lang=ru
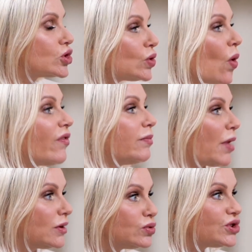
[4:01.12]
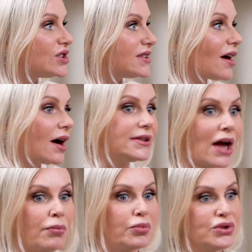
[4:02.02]
Что вы получите,
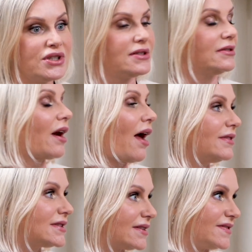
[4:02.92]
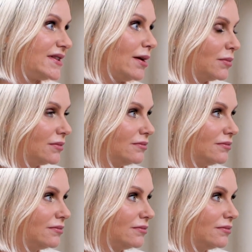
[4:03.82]
когда будете нравиться всем?